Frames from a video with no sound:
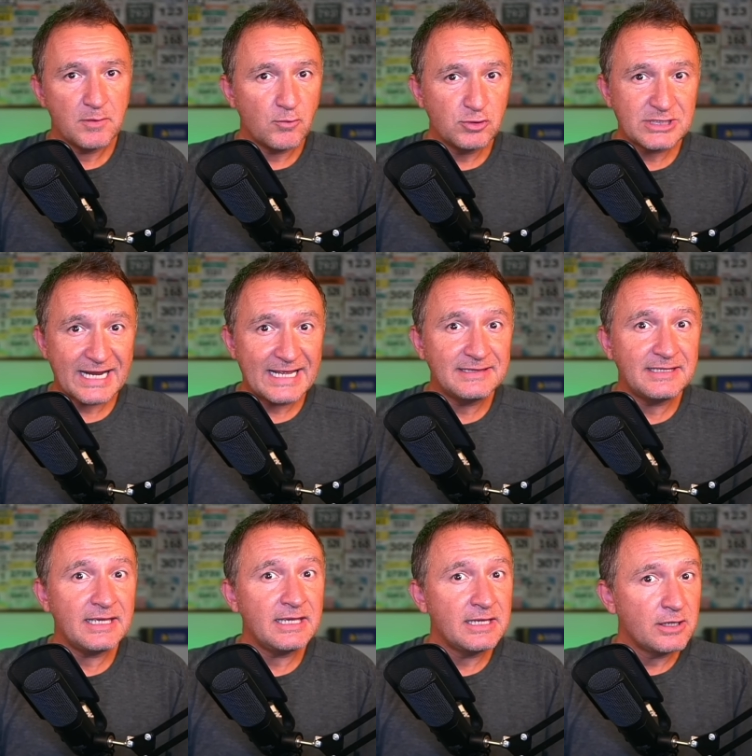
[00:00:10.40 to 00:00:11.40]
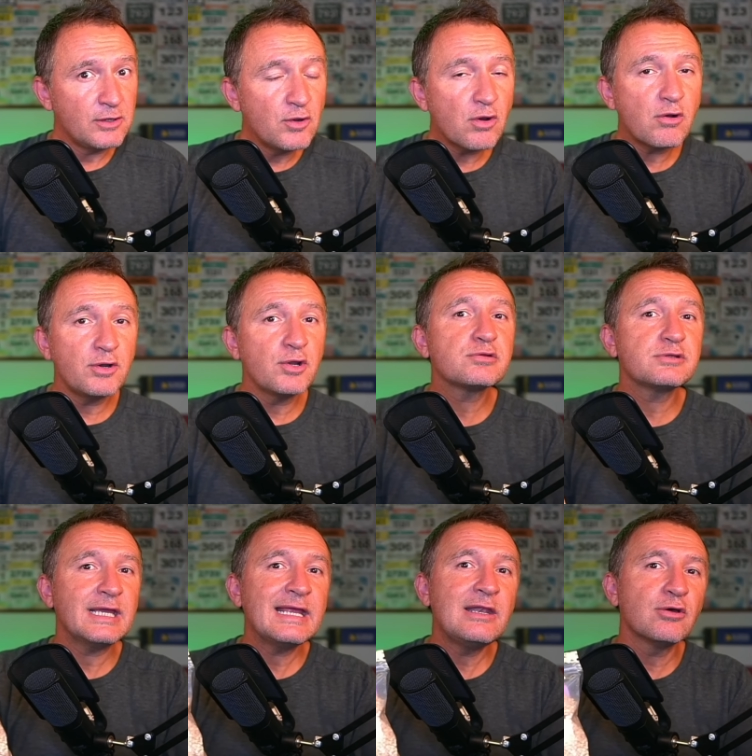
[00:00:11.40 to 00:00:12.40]
Mucha gente no
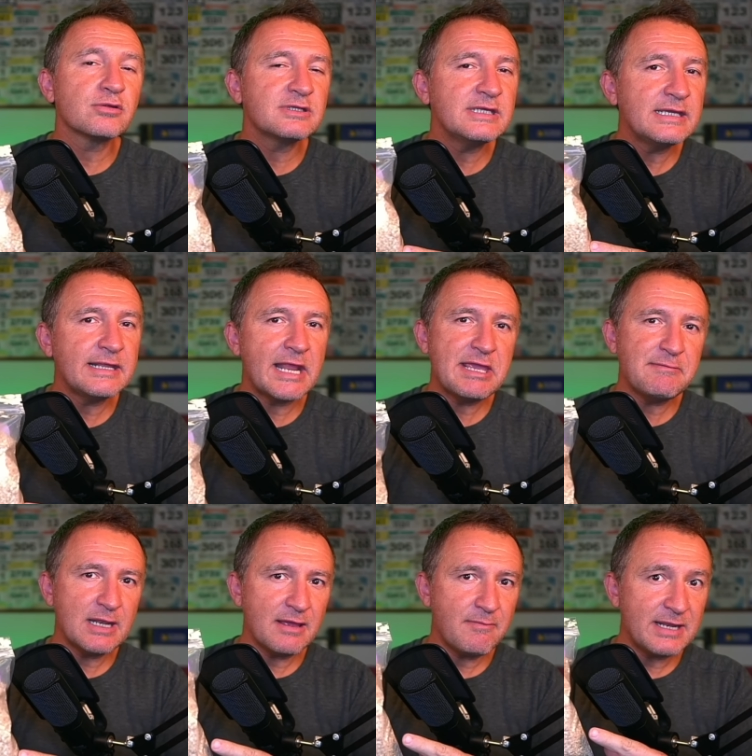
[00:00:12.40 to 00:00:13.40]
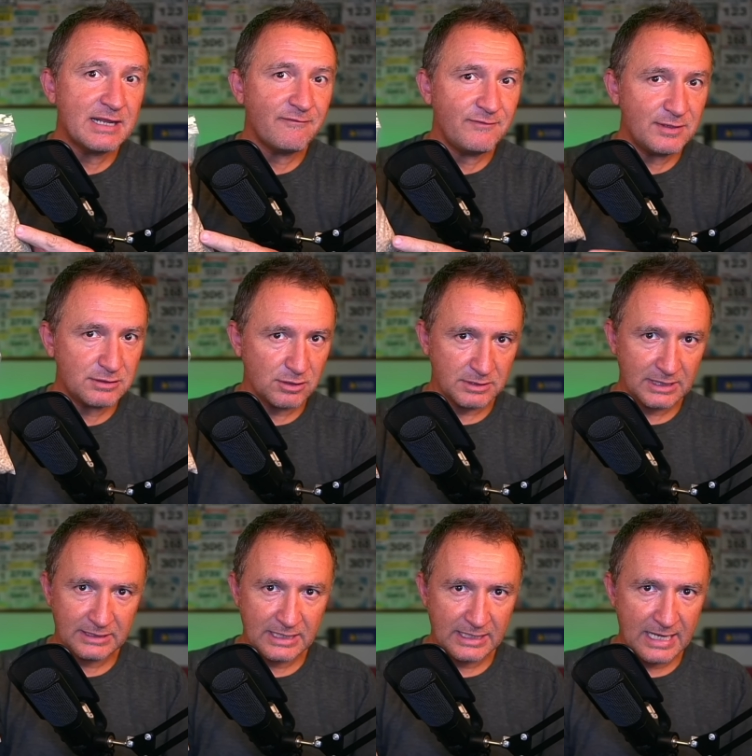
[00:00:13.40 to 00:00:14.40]
conoce los increíbles beneficios de
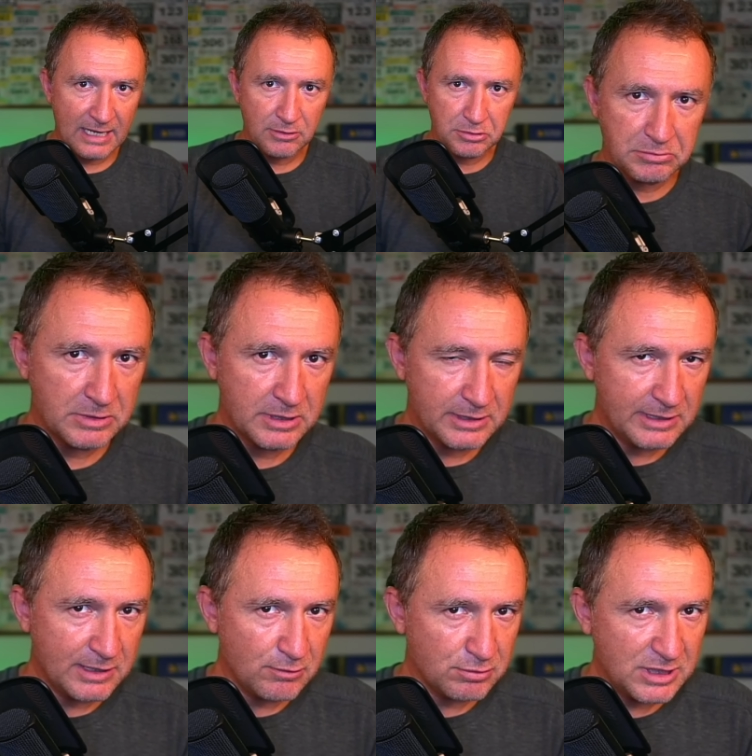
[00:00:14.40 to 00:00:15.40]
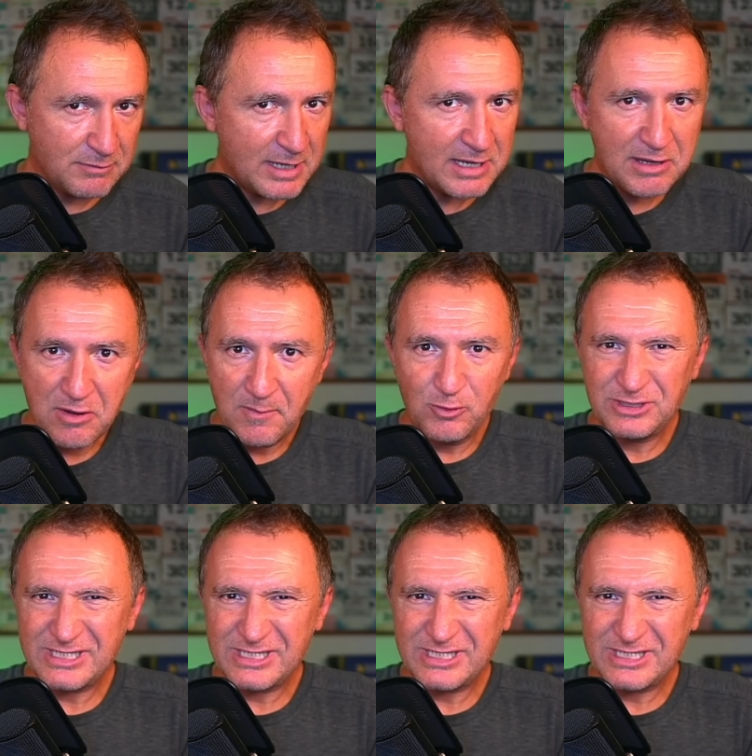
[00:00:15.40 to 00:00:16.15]
este grano. Inclusive, mucha